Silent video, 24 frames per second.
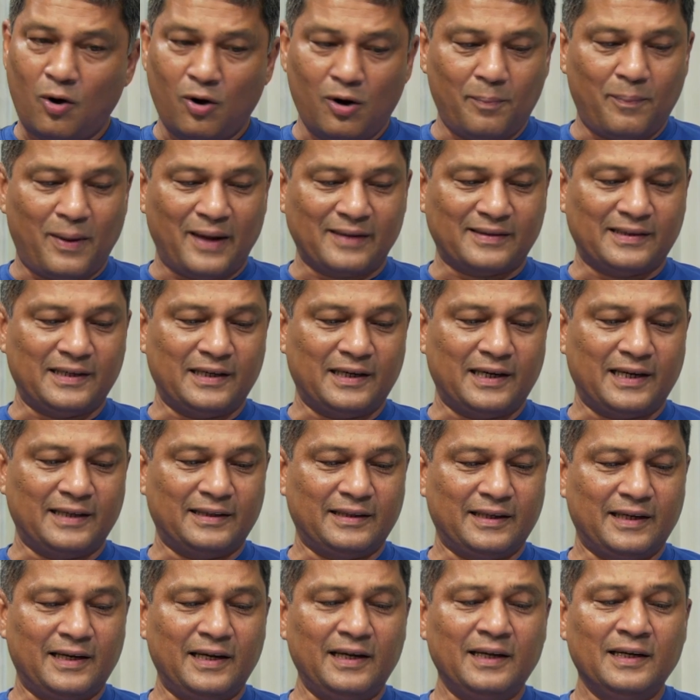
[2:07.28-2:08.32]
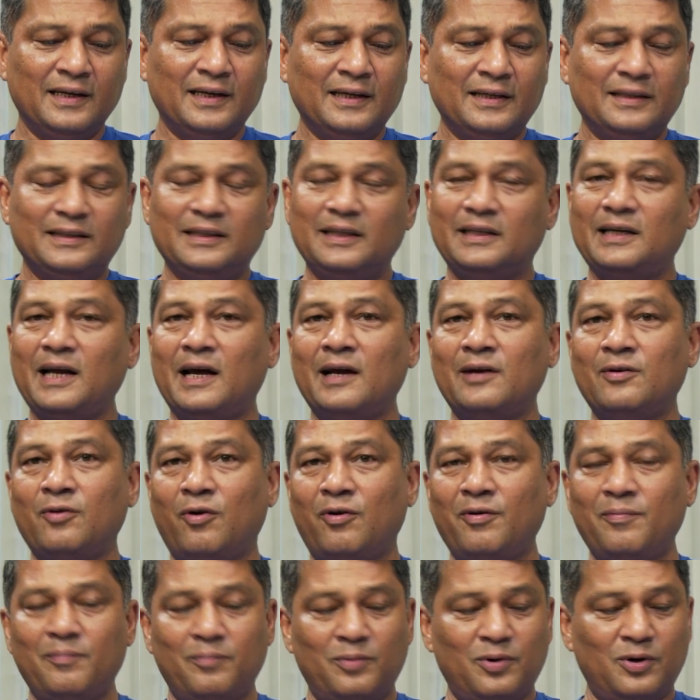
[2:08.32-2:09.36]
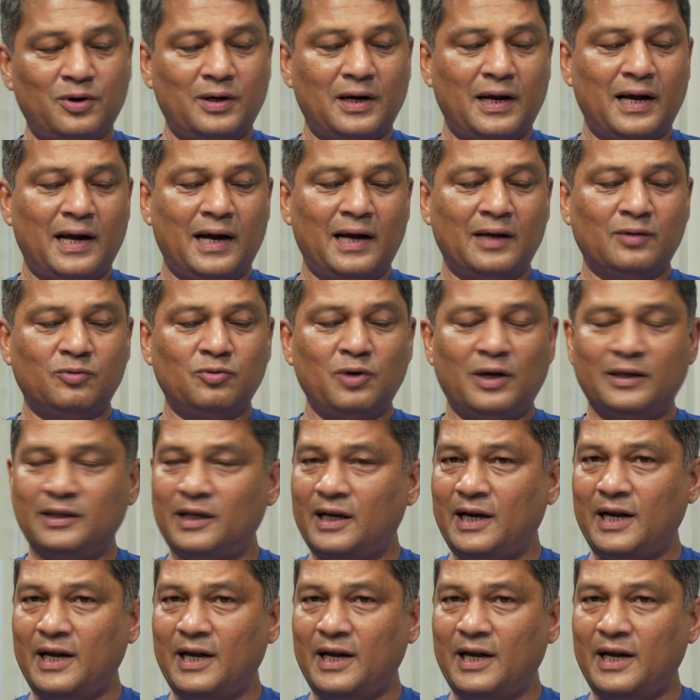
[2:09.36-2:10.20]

হল বাসের ক্ষেত্রে যেটা নভেম্বর দু